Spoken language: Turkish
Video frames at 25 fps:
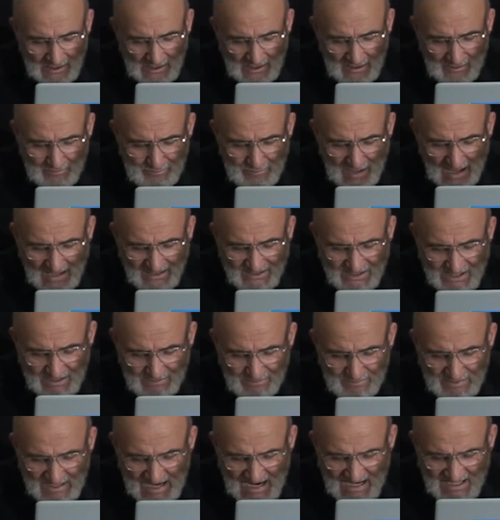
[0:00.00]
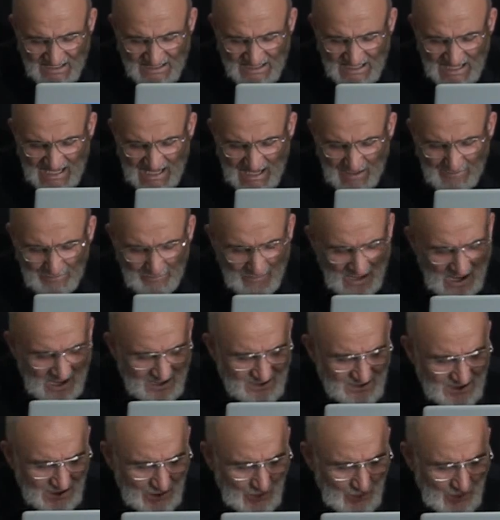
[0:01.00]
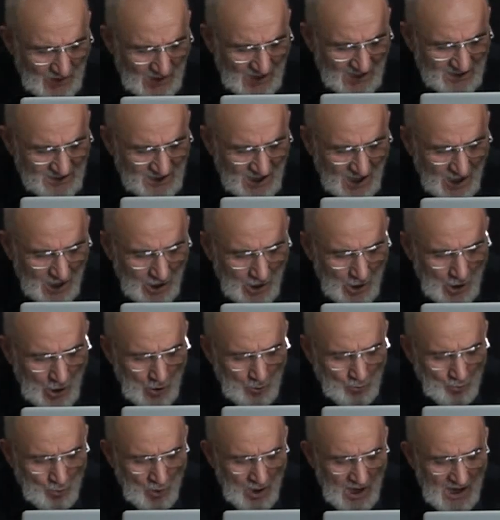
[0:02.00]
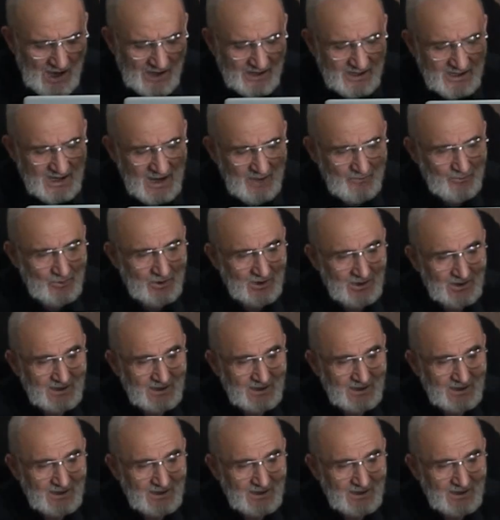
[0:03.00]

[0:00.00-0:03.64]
E, belki birer batıl veya da muharref